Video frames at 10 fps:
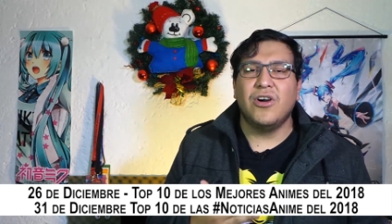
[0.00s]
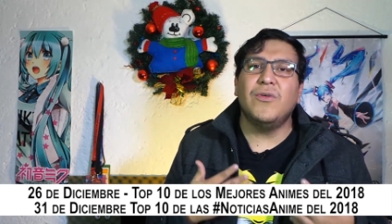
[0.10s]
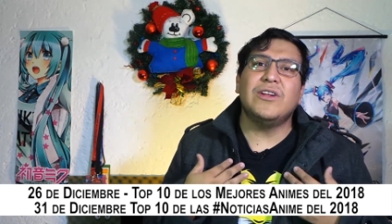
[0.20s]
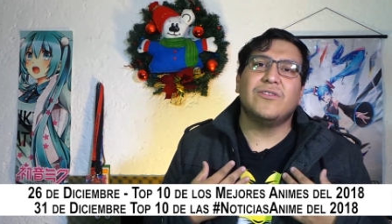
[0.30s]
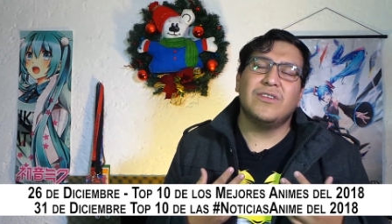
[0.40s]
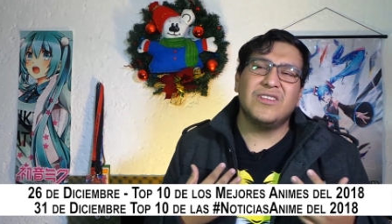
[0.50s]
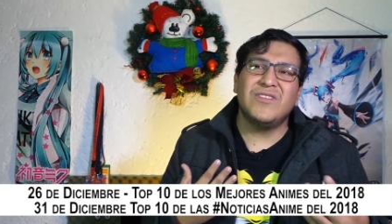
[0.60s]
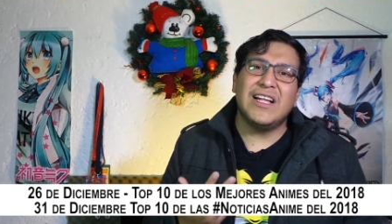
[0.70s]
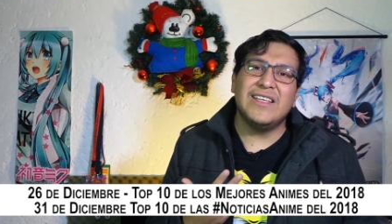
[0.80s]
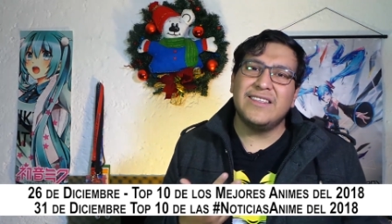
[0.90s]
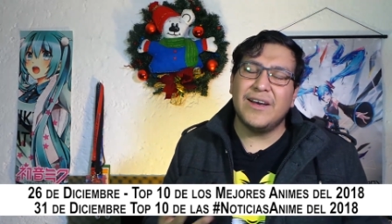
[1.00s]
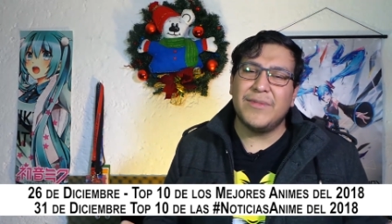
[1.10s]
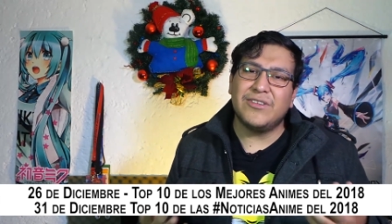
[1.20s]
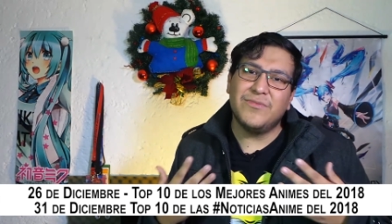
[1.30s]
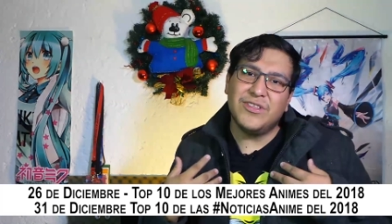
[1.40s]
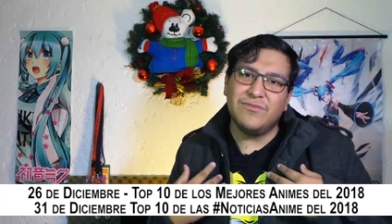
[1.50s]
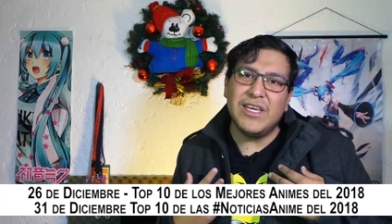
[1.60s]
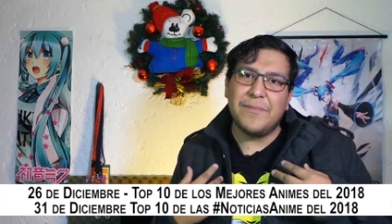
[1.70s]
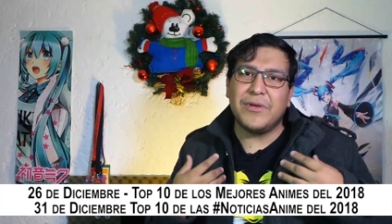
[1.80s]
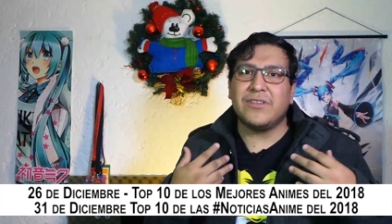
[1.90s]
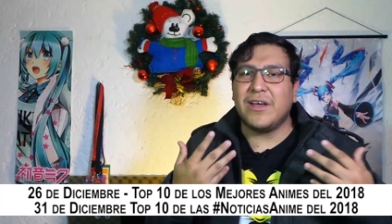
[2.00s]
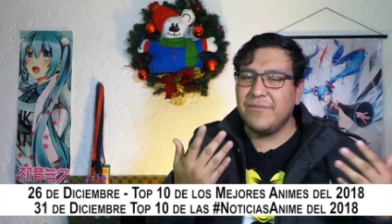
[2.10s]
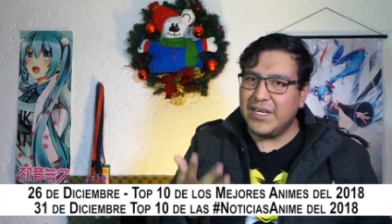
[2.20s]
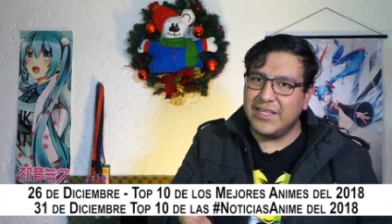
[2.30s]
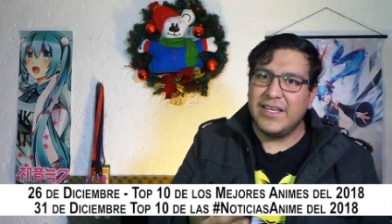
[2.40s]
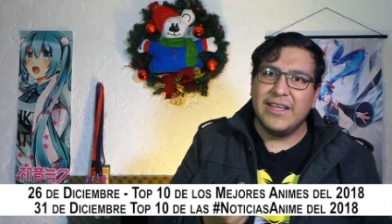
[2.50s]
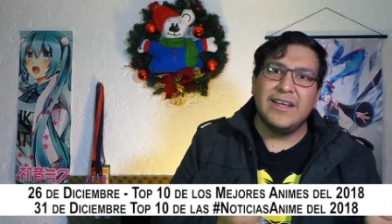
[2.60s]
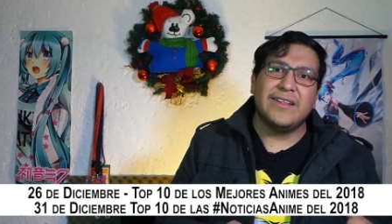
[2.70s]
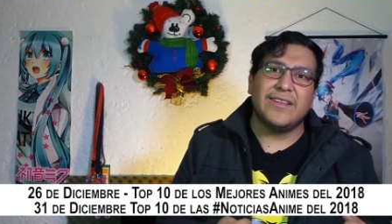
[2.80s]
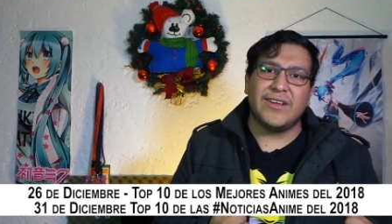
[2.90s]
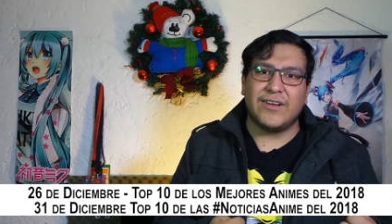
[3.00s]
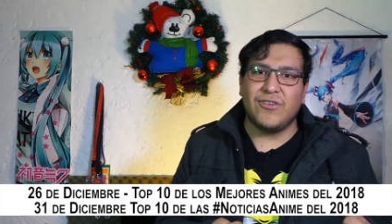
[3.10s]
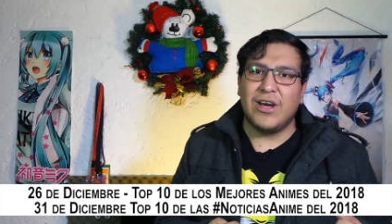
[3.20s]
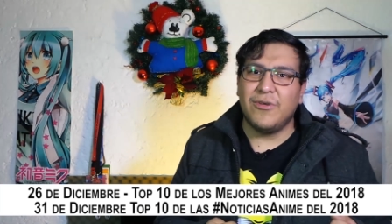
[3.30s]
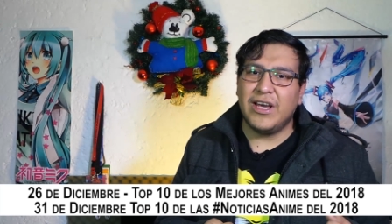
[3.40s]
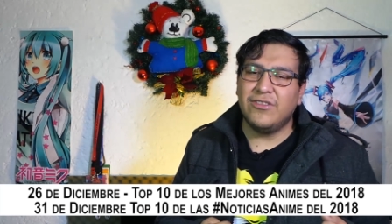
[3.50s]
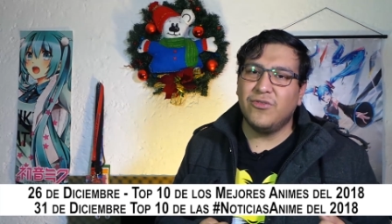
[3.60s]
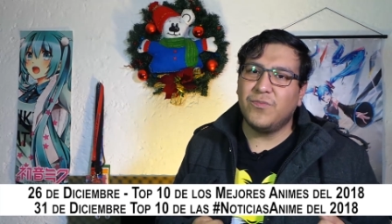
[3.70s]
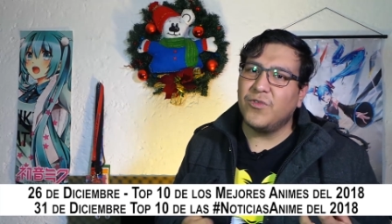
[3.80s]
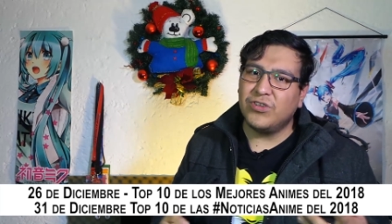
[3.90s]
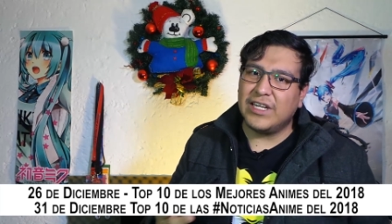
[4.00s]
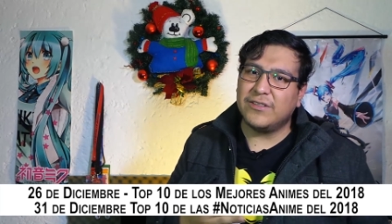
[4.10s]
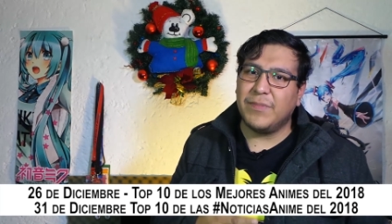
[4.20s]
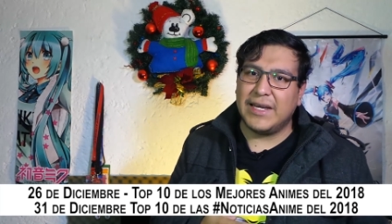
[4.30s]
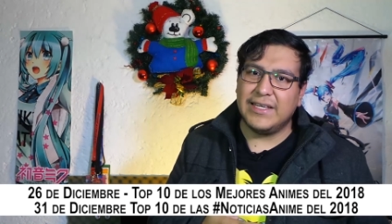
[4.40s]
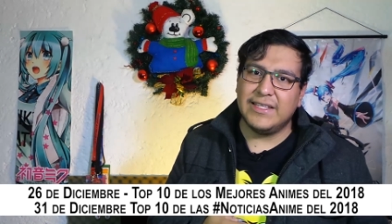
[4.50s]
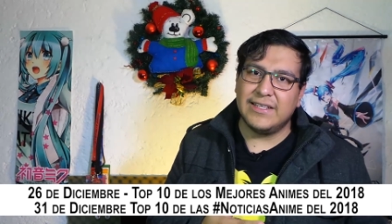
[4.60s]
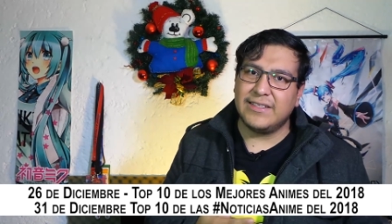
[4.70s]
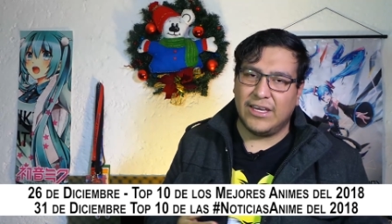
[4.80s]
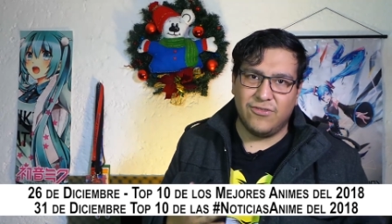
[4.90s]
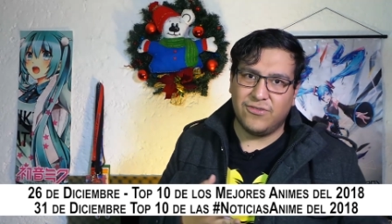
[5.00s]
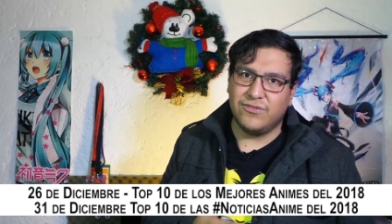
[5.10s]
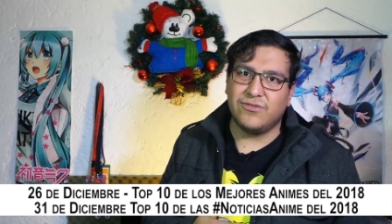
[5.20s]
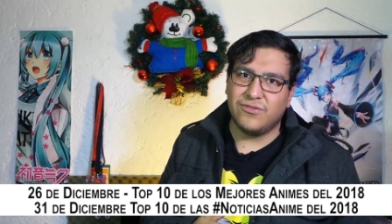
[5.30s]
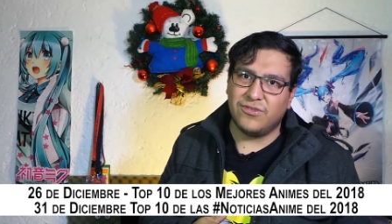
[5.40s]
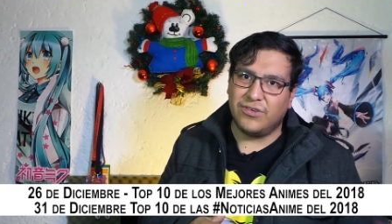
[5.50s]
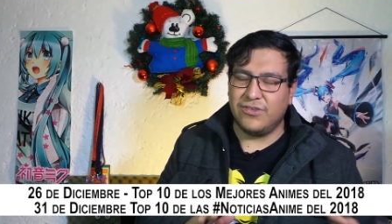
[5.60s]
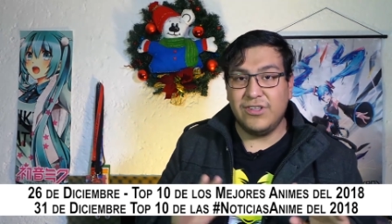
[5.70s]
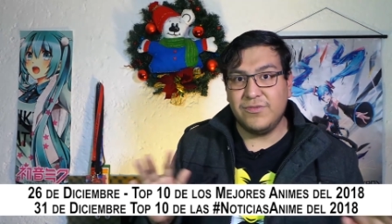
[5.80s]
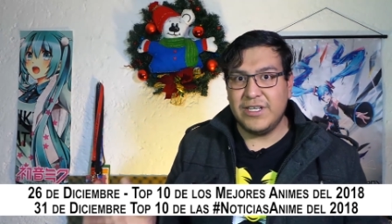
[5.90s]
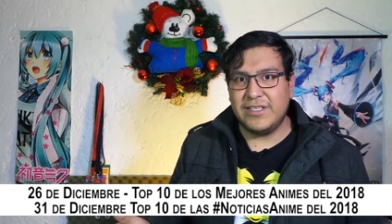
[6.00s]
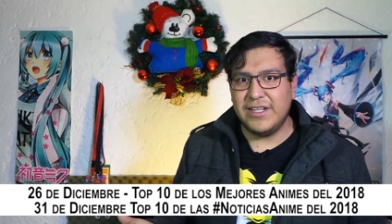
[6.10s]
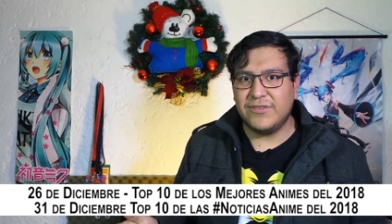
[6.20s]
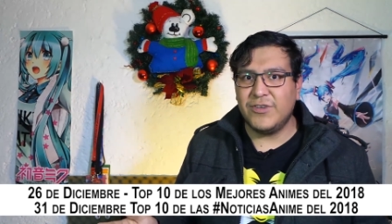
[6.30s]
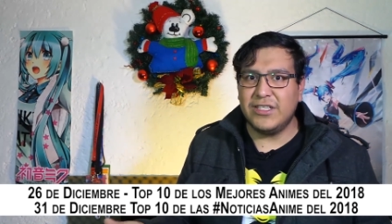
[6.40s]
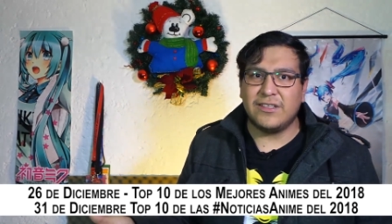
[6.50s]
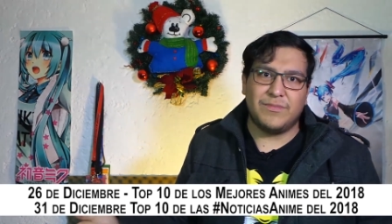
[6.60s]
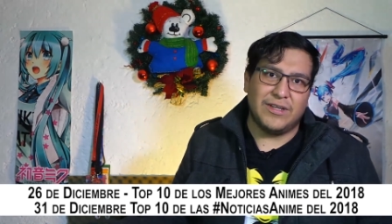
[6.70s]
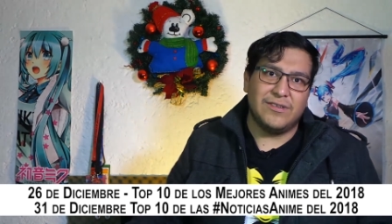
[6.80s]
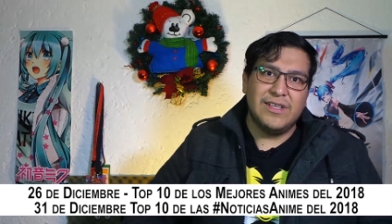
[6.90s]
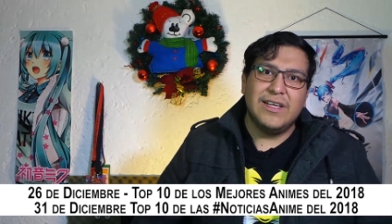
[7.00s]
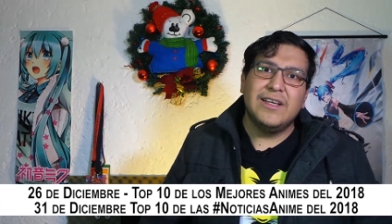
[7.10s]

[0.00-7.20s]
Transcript: O bueno, es una lista más o menos mía, pero también colaborando otras páginas que yo consulto. No les voy a decir las fuentes, pero